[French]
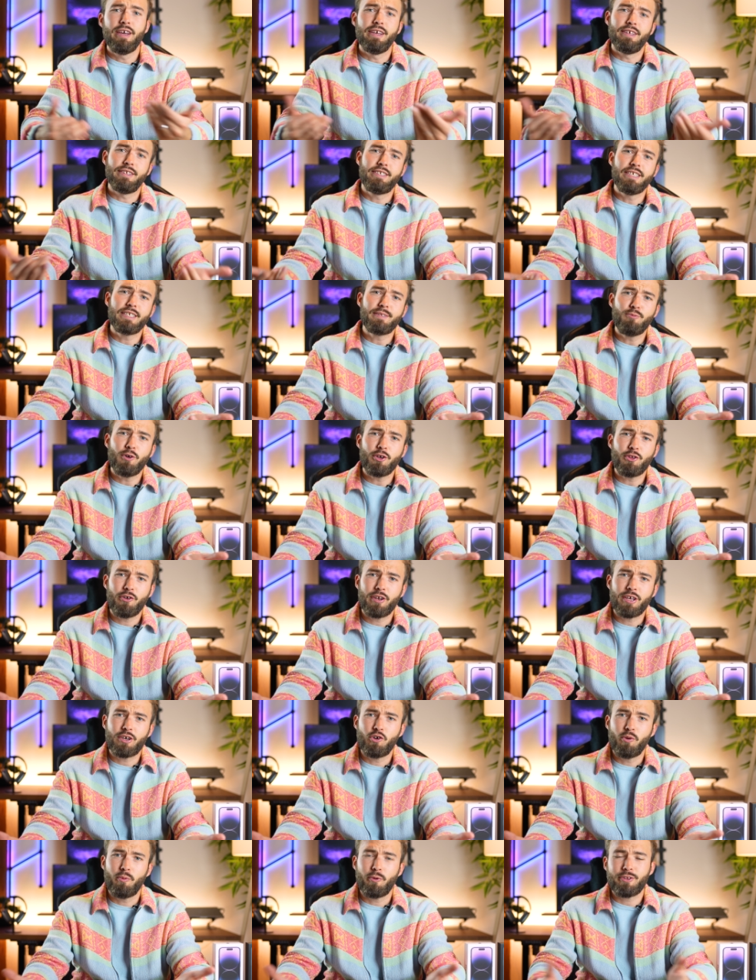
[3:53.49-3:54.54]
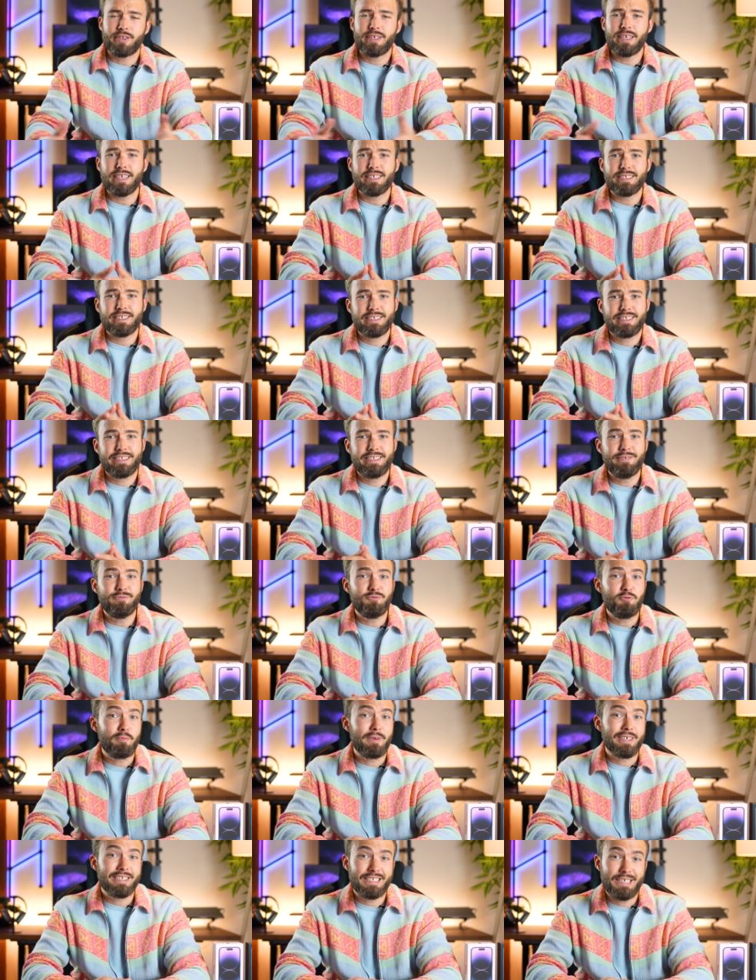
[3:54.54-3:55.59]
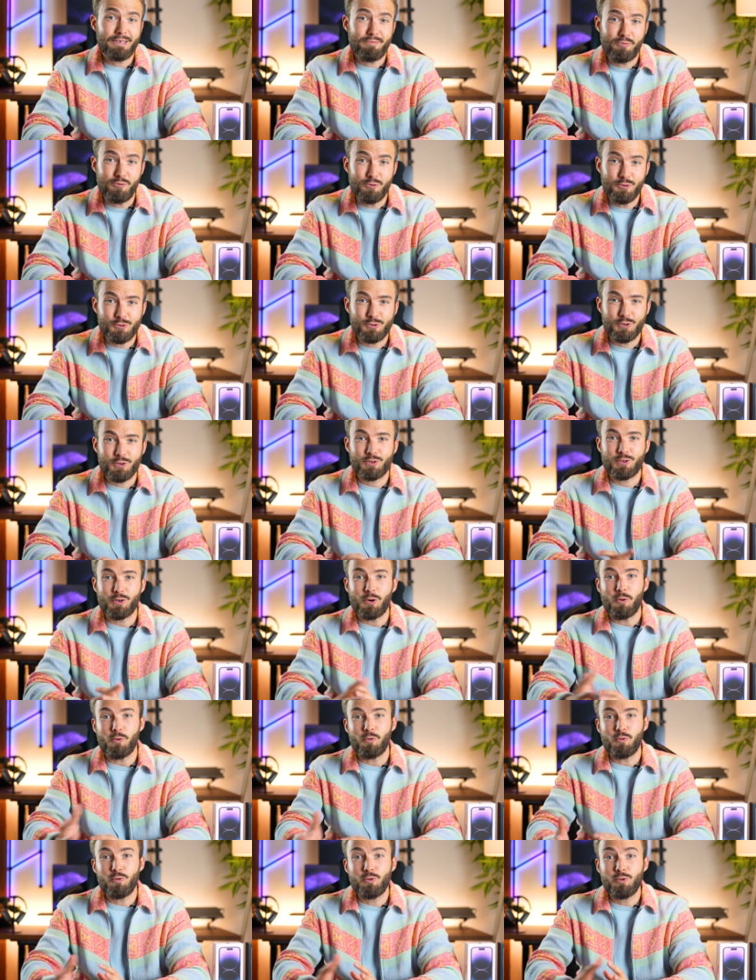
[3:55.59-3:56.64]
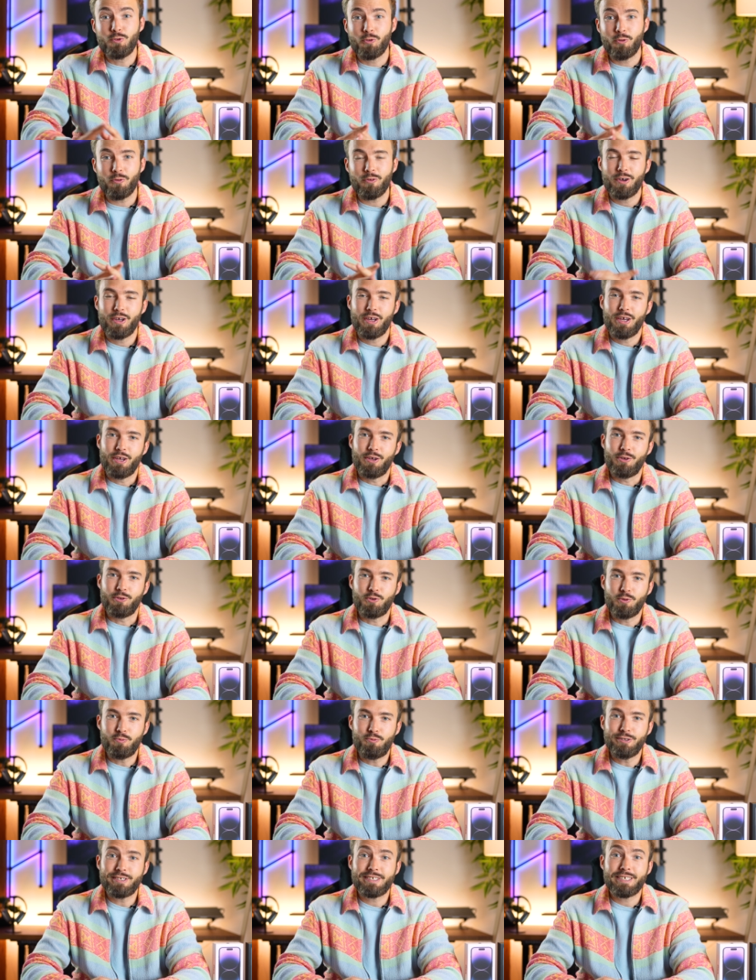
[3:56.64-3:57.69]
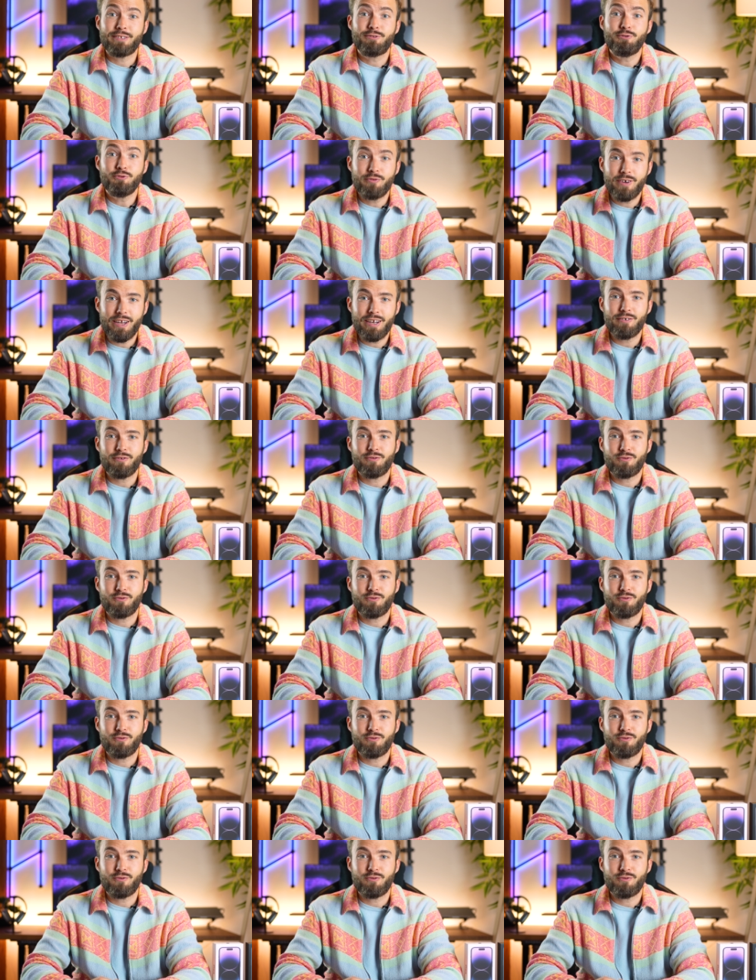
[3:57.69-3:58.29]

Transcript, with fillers: dites-moi dans les commentaires si vous passez plus de temps ou non depuis cette nouvelle